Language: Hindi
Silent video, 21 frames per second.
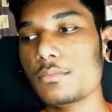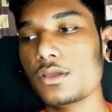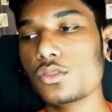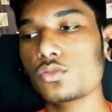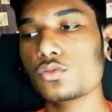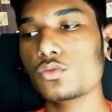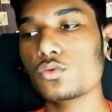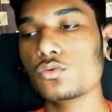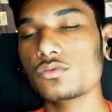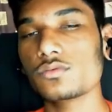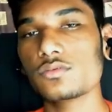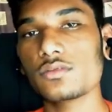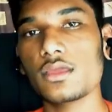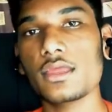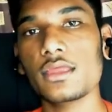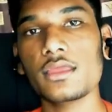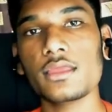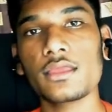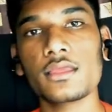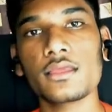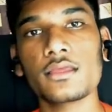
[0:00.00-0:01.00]
मैं जो तो उससे
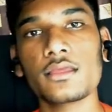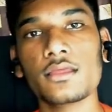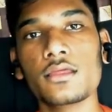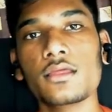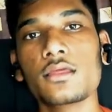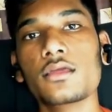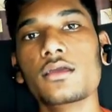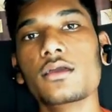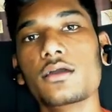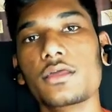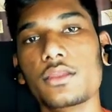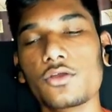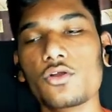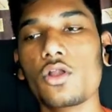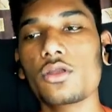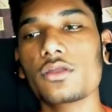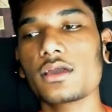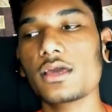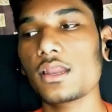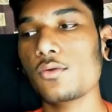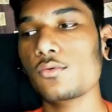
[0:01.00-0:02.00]

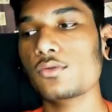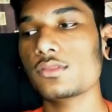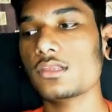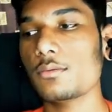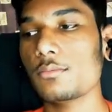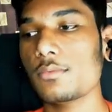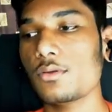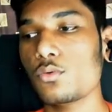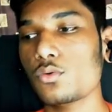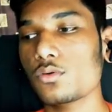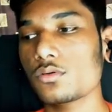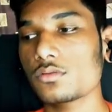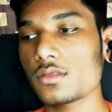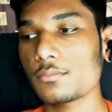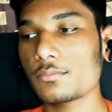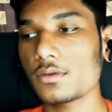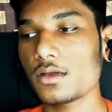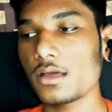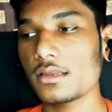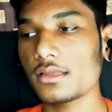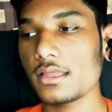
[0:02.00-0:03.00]
रिकॉर्ड कर रहा हूँ इसलिए मैं वो
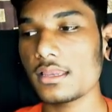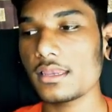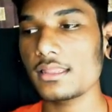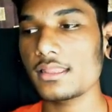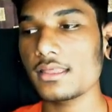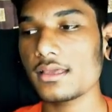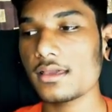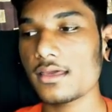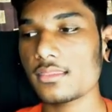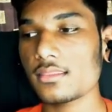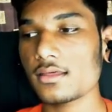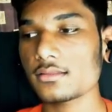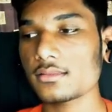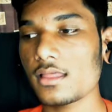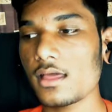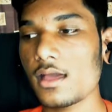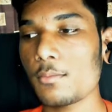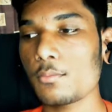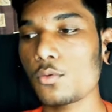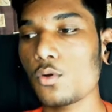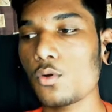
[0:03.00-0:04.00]
सब करके नहीं दिखा सकता
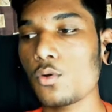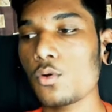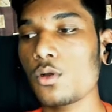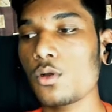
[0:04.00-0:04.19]
आपको